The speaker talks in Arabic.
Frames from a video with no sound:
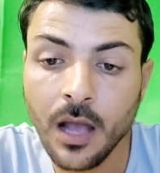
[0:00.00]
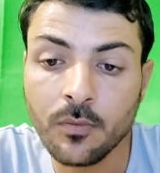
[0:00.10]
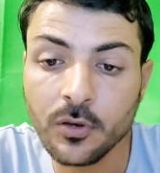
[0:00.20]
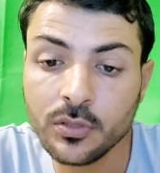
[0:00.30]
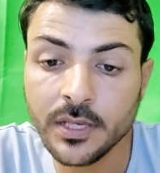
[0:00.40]
او
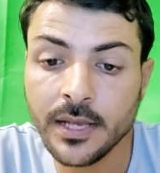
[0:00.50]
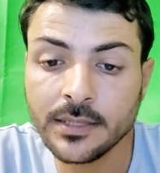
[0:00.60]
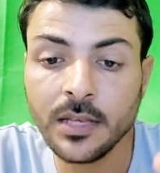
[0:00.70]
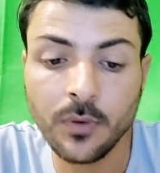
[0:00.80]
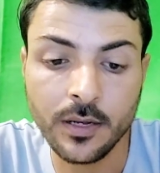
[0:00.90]
من جزئيات
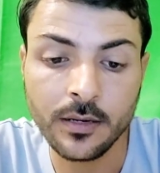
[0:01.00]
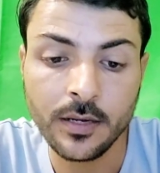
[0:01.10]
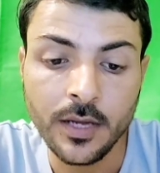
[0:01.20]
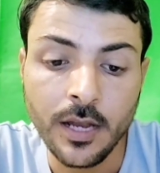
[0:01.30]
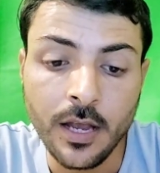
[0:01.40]
A1
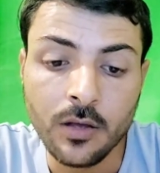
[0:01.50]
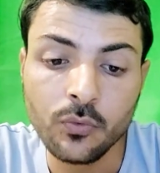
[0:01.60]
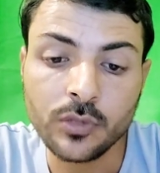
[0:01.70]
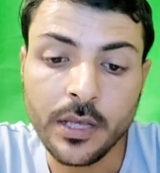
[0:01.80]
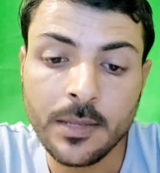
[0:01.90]

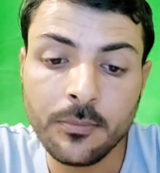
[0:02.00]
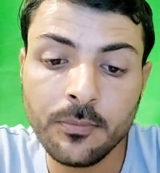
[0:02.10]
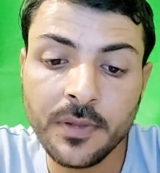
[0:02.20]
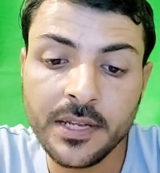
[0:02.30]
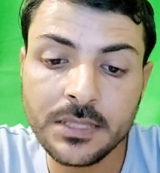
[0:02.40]
طيب
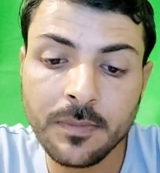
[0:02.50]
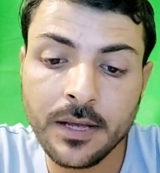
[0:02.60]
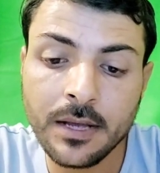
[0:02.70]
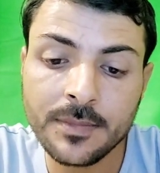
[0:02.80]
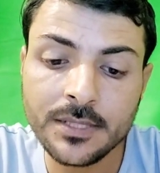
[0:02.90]

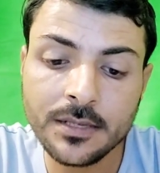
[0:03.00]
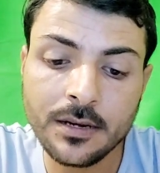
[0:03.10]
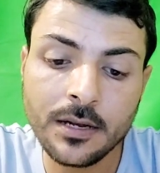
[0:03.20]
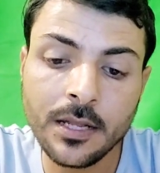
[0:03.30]
بالنسبه يا مستر